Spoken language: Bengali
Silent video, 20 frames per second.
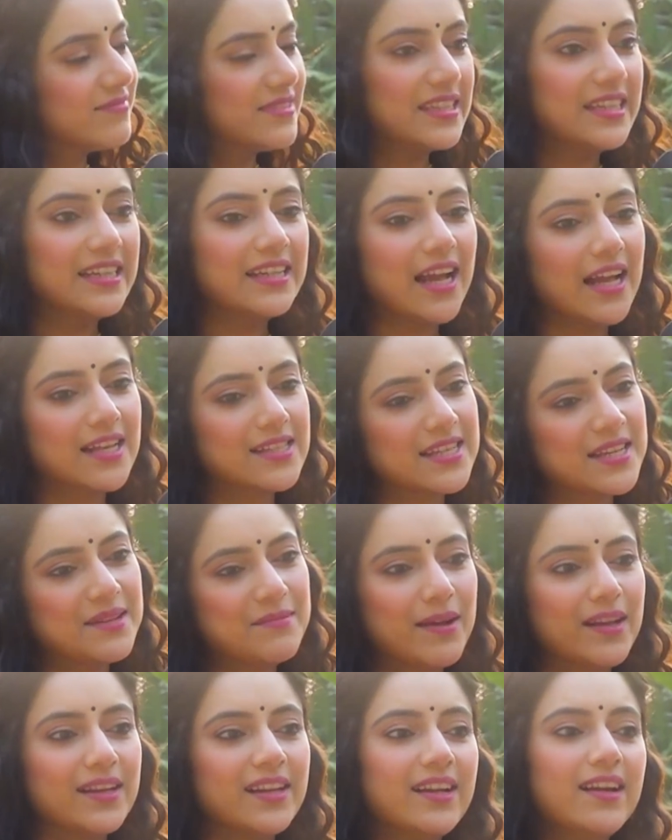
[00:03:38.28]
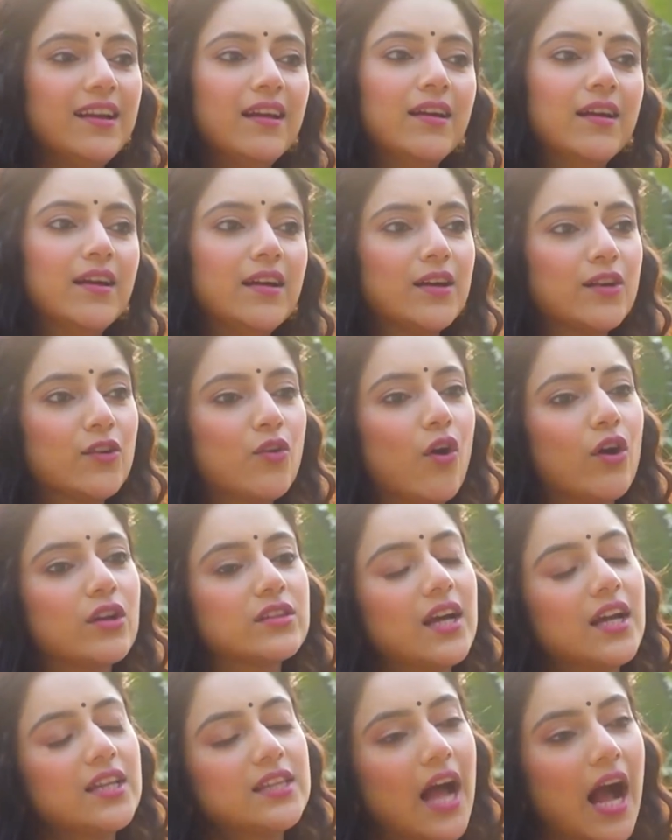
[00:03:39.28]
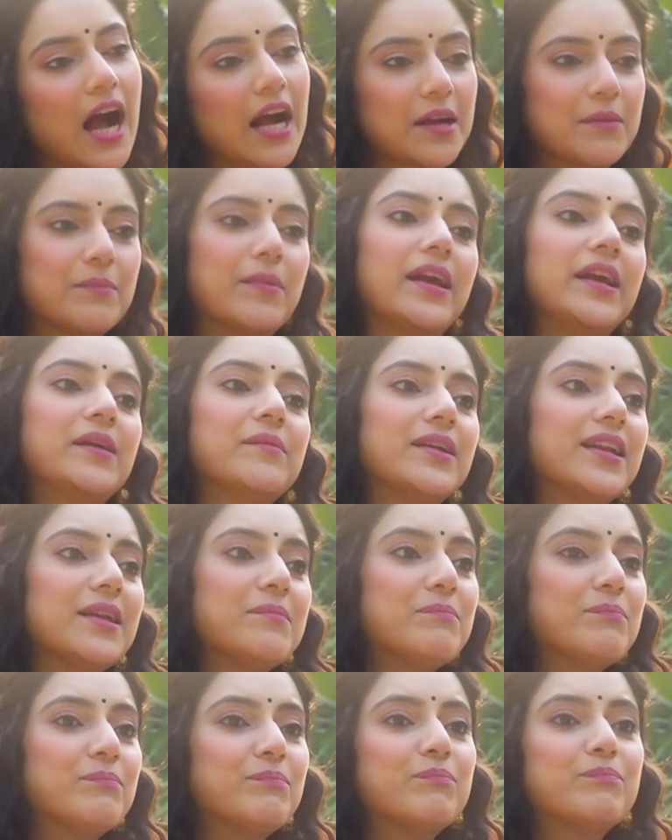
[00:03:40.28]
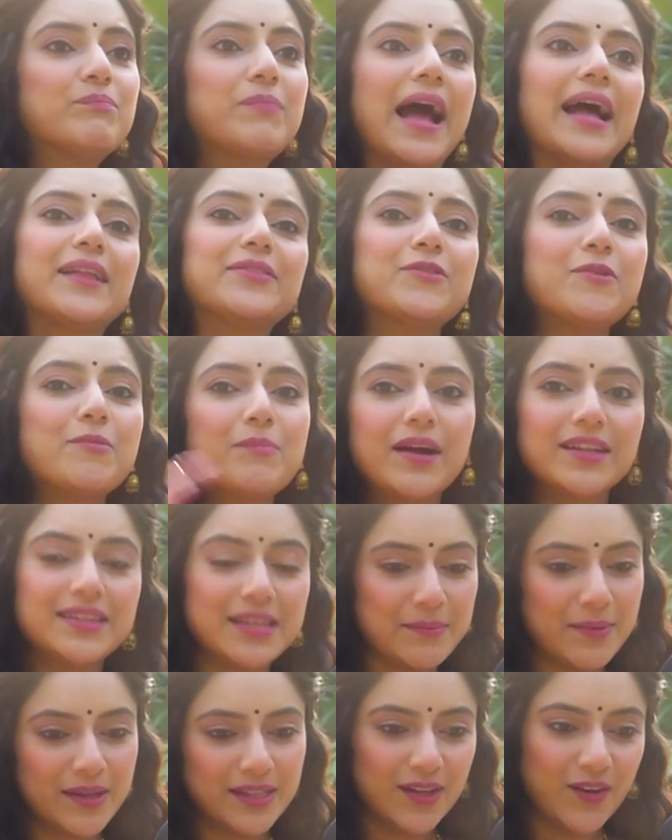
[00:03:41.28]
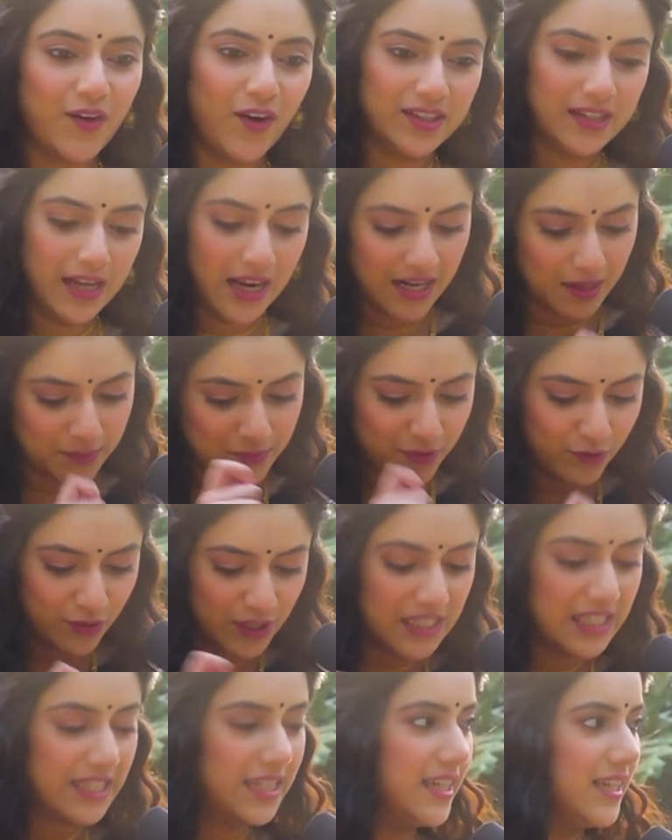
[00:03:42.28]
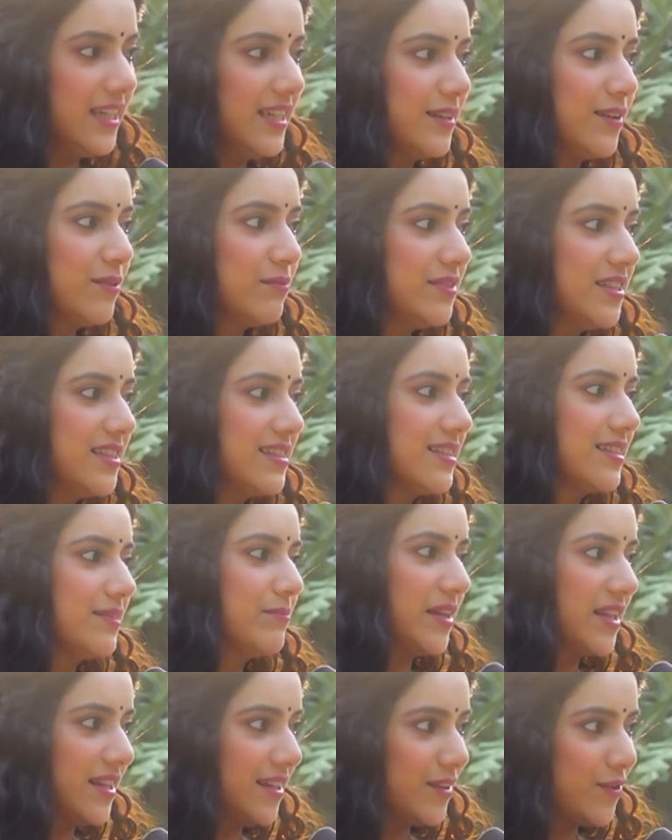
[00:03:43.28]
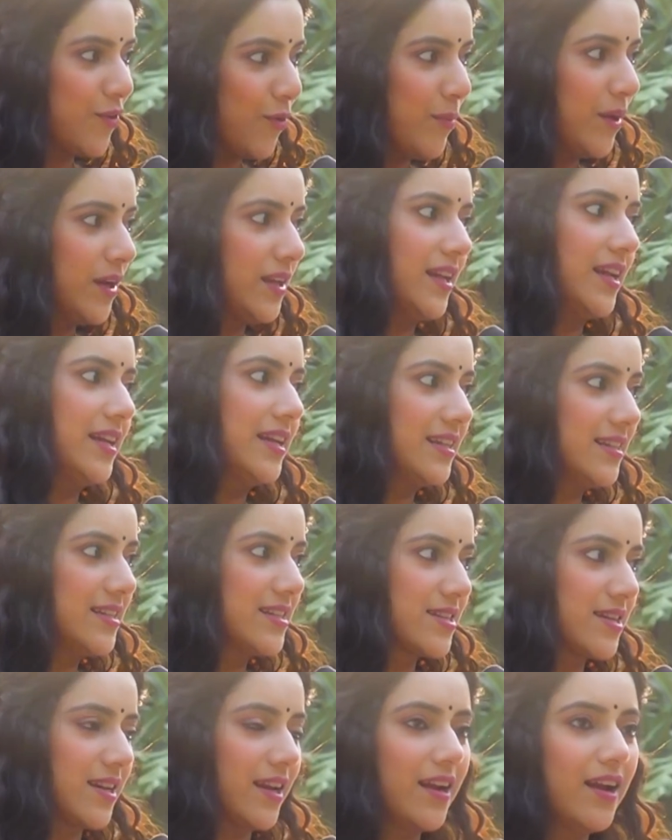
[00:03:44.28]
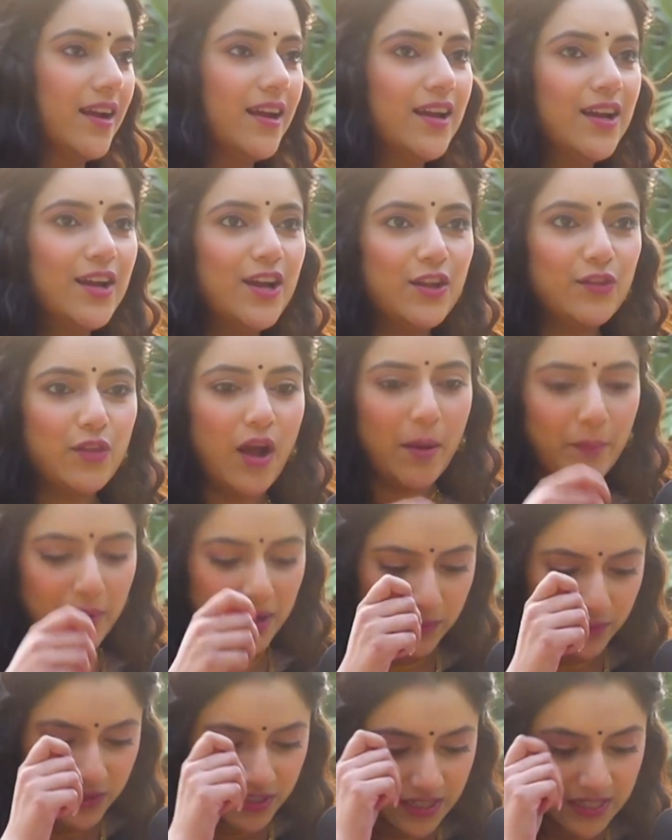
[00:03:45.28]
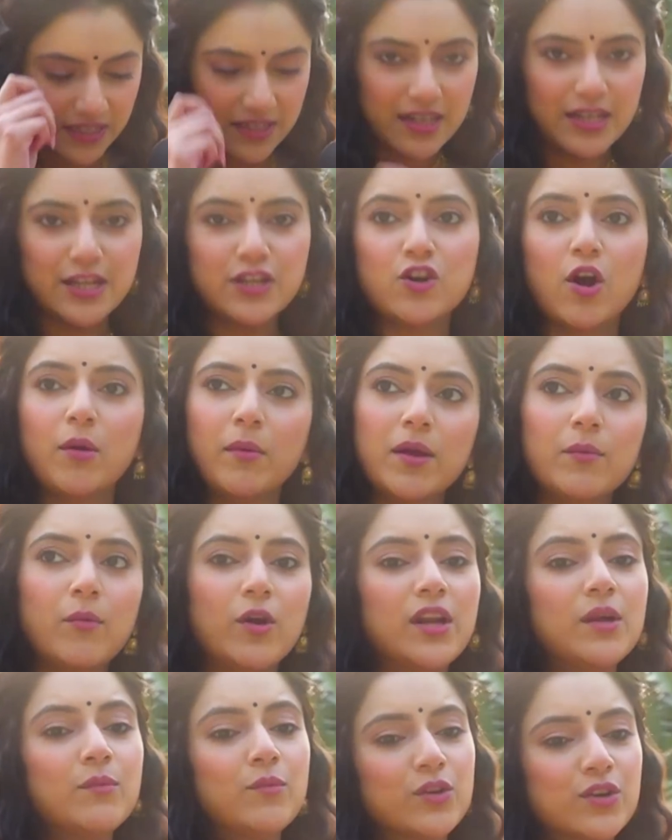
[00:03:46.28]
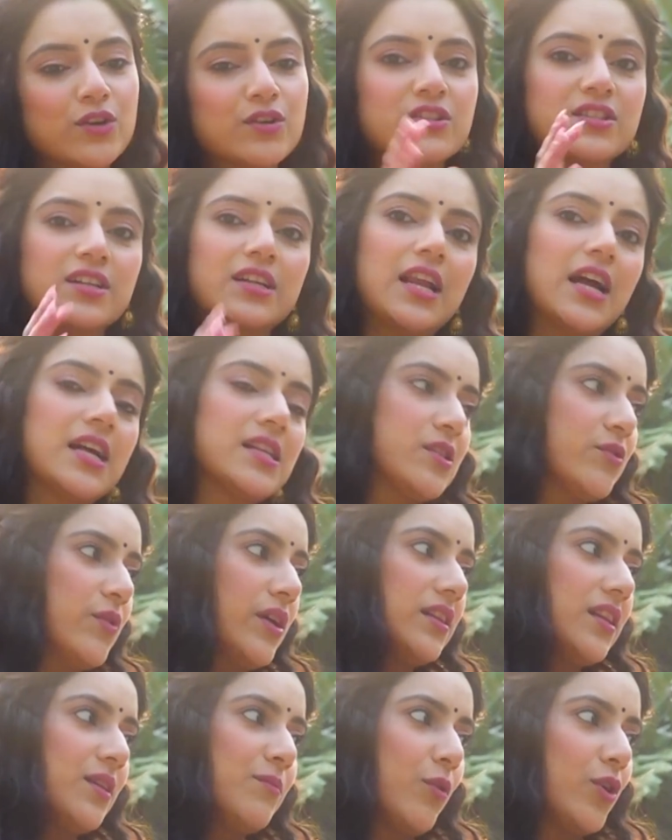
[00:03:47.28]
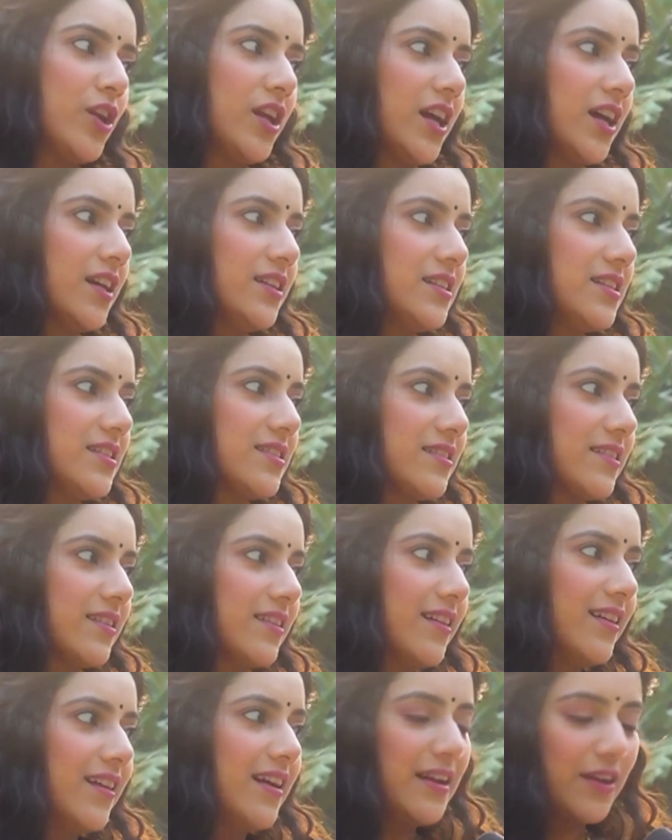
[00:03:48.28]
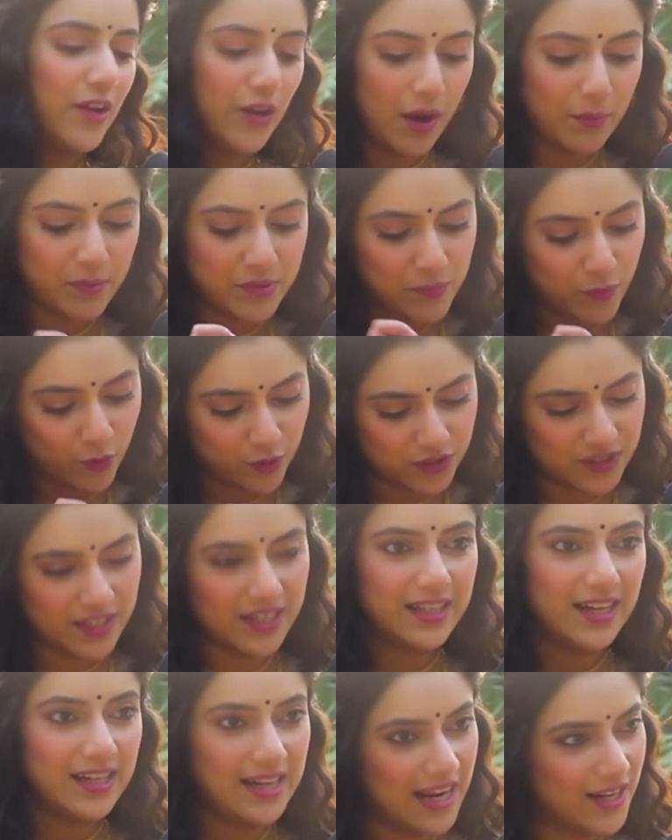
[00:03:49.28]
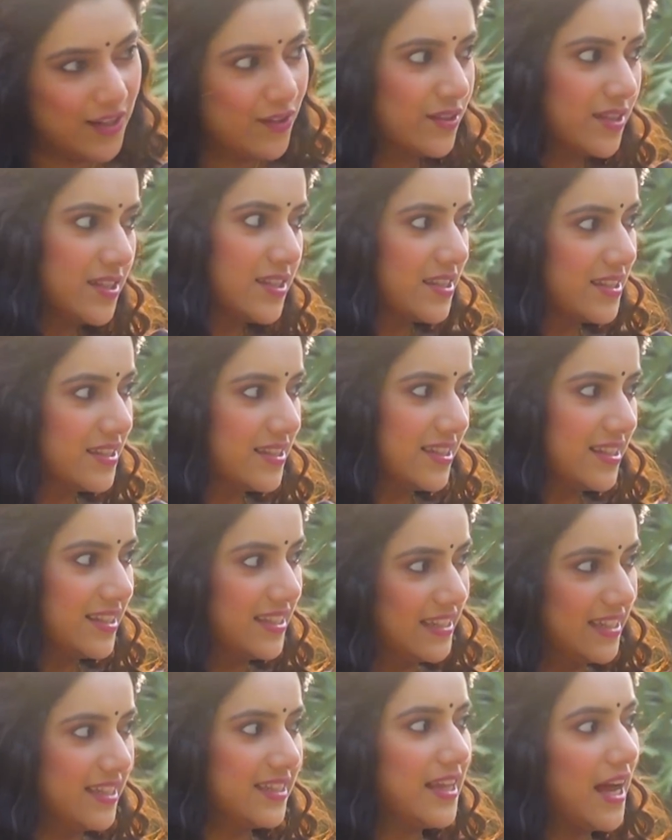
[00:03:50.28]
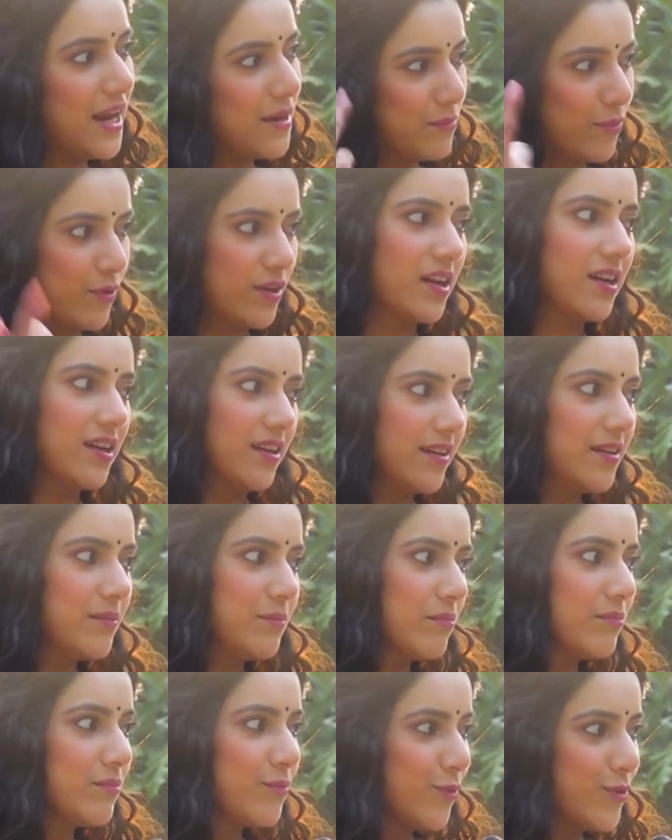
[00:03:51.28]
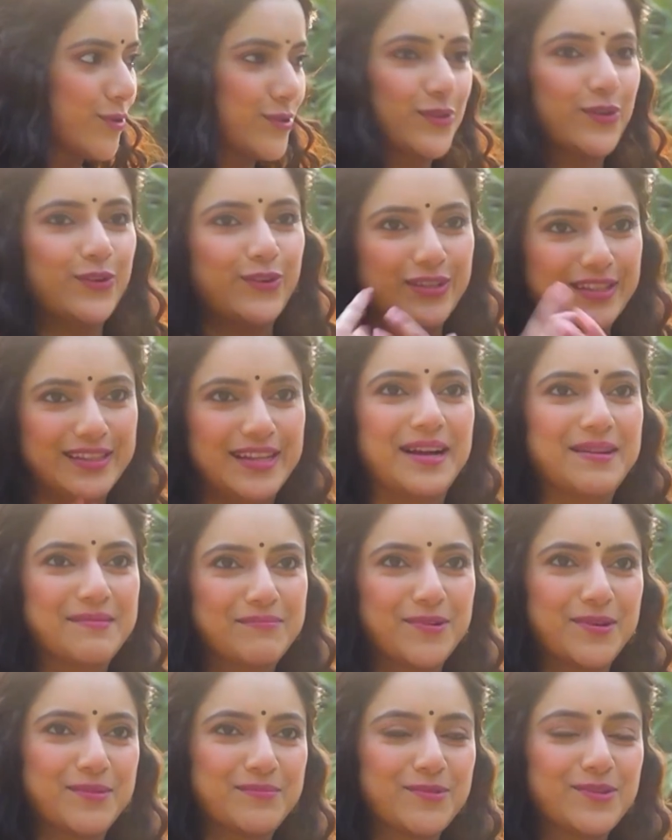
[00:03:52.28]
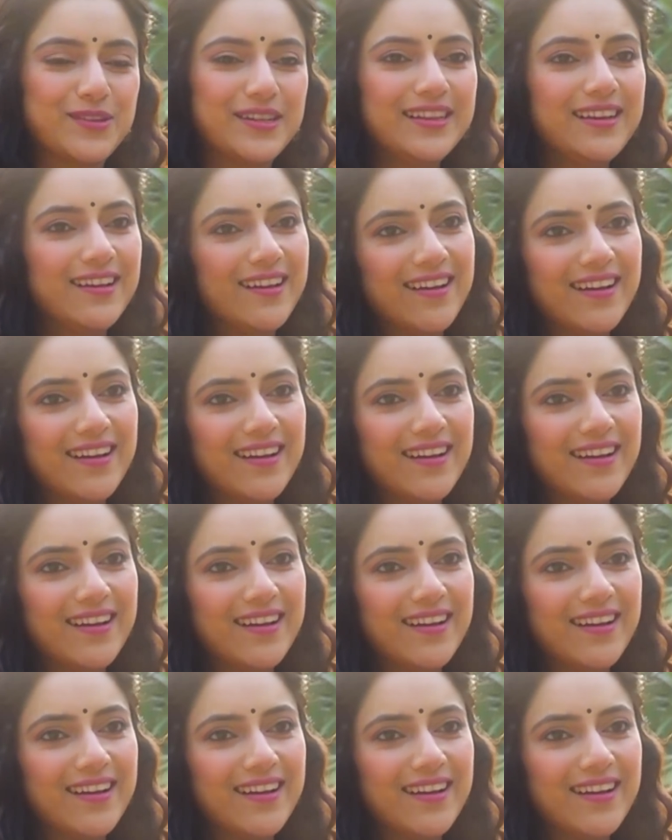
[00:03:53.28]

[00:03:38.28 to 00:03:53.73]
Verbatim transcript: সিন আছে মানে কথা থাকবেই মানে এত পাতা পাতা কথা আর আমি তো লিখি নিজে মানে রোমানে ইংলিশে তো আমার লিটারালি সবাই বলে মনে হচ্ছে ক্লাস টুয়েলথের পরীক্ষা দিচ্ছে কারণ আমি প্রত্যেকটা ডায়লগ নিজে নিজে লিখি তারপরে মুখস্থ করি তারপর বলি